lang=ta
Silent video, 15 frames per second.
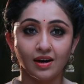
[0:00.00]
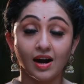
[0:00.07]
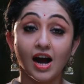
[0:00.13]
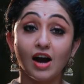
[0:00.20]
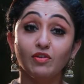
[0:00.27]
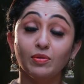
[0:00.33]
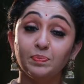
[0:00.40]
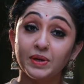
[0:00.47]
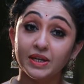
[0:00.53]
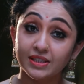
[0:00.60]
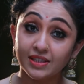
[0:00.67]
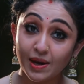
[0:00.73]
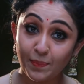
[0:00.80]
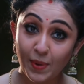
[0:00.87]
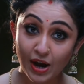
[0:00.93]
அவன்
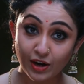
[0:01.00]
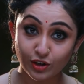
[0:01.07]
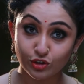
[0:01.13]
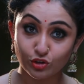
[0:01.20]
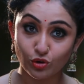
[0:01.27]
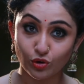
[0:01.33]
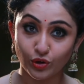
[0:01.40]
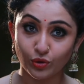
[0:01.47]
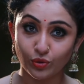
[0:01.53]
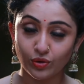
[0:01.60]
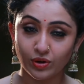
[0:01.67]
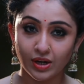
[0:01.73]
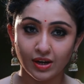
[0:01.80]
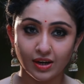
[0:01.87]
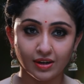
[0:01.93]
பிரீத்திய பார்க்கணும்னு
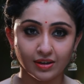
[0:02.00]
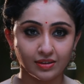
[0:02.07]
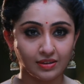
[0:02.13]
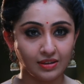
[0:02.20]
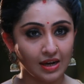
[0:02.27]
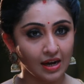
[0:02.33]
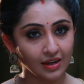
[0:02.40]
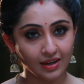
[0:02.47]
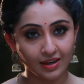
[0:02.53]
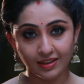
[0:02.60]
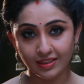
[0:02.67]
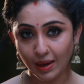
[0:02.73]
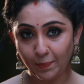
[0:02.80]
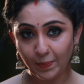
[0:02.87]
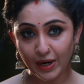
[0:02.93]
சொல்லவும் நாங்கெல்லாம்
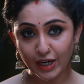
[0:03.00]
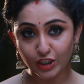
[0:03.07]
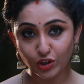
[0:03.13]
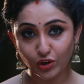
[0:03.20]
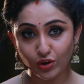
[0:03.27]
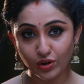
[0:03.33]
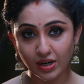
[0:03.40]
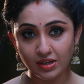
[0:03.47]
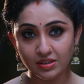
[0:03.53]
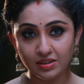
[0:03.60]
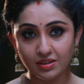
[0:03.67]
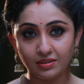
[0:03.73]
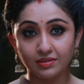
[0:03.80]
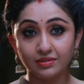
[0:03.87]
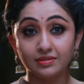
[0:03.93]
தப்பா எடுத்துக்கோன்னு
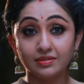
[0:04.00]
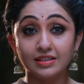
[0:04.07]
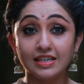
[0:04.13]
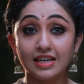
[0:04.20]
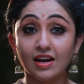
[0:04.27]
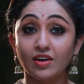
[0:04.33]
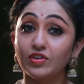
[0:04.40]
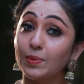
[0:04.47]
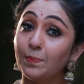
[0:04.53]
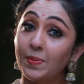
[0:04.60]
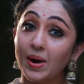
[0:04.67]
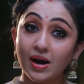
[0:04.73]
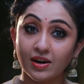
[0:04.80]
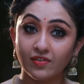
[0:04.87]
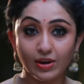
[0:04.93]
நினைச்சு நீ அவனை
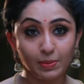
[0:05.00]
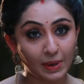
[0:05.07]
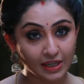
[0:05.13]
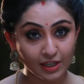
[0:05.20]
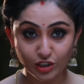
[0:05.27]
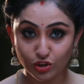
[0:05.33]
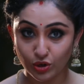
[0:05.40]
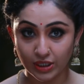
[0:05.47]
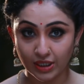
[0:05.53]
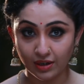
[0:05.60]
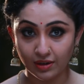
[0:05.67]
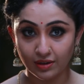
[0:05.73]
பார்க்க விட மாட்டேன்னு சொல்லிட்ட